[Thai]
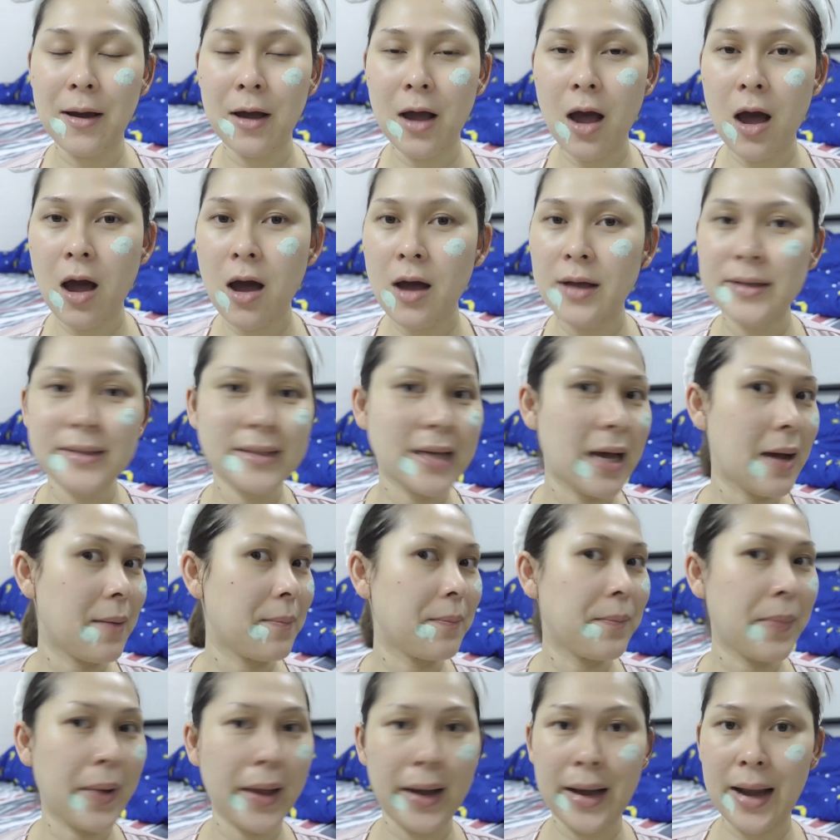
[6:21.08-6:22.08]
ก็จะ
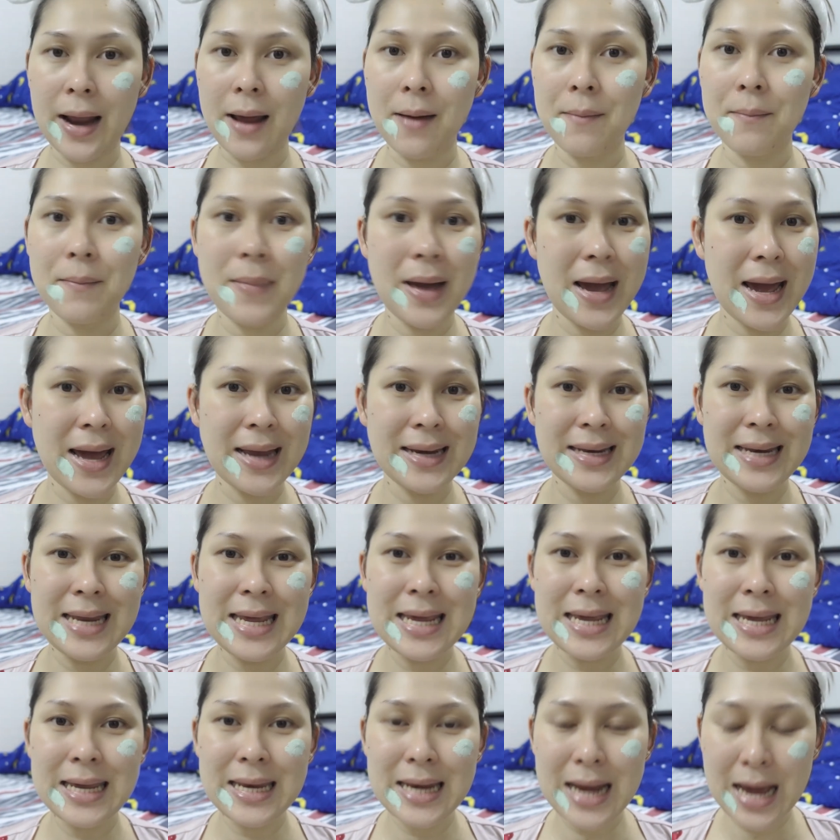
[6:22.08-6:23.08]
ประมาณ
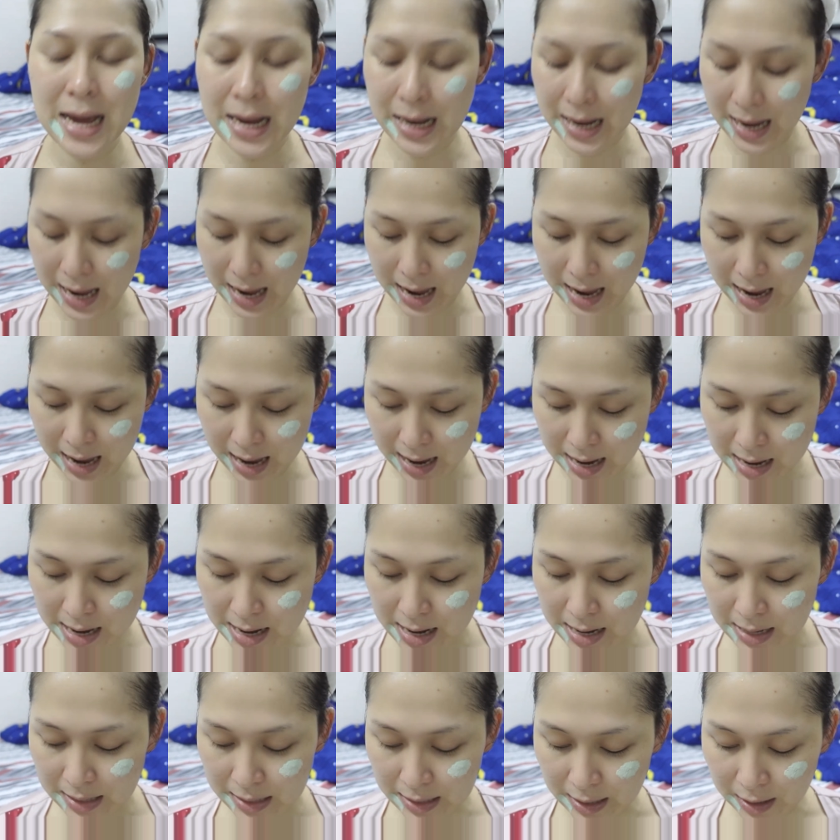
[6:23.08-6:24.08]
นี้นะคะ
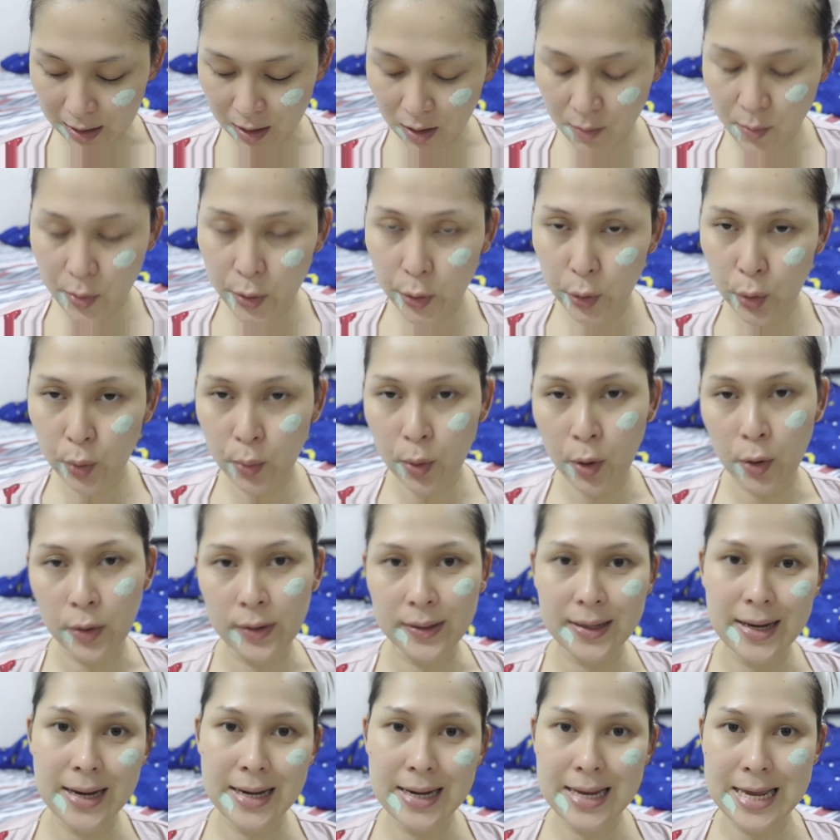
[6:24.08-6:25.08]
เดี๋ยวเรามาดูผล
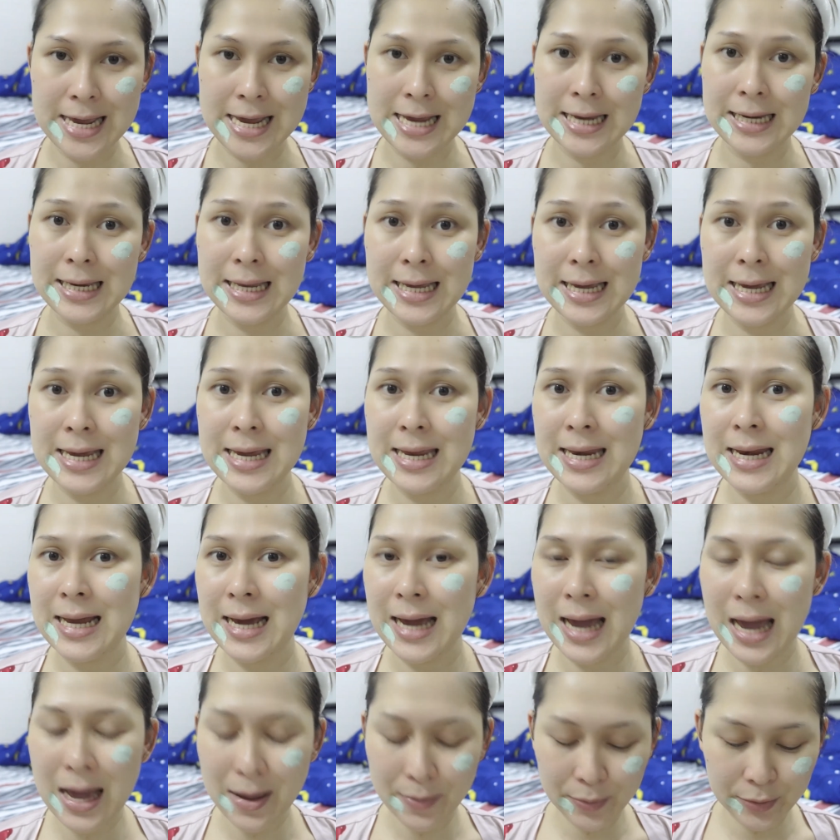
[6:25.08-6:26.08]
กันอีกทีนะ
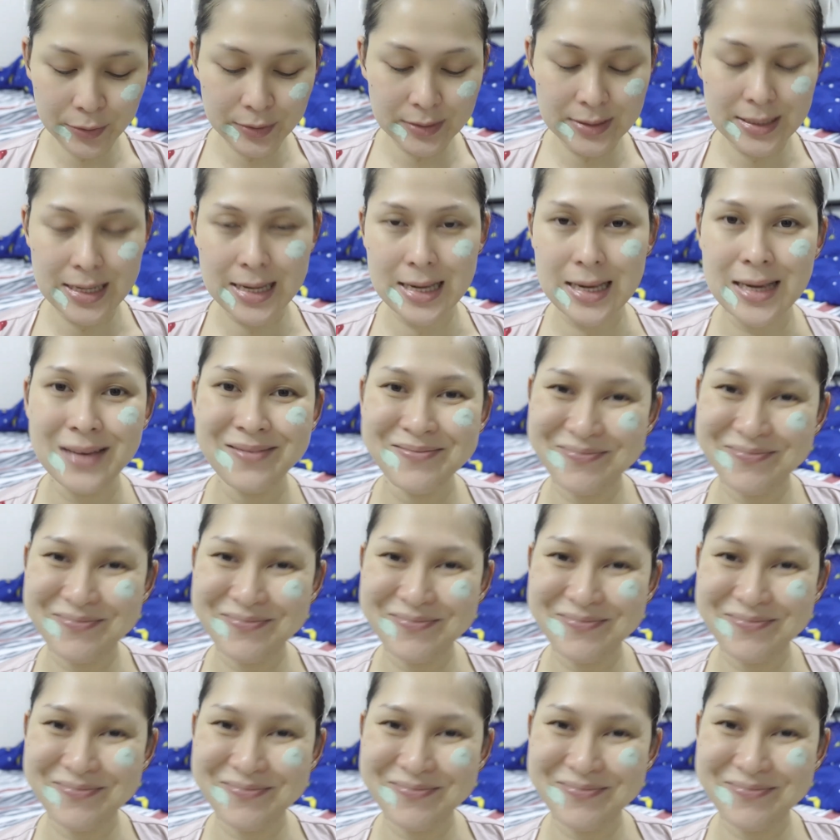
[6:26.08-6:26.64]
คะพรุ่งนี้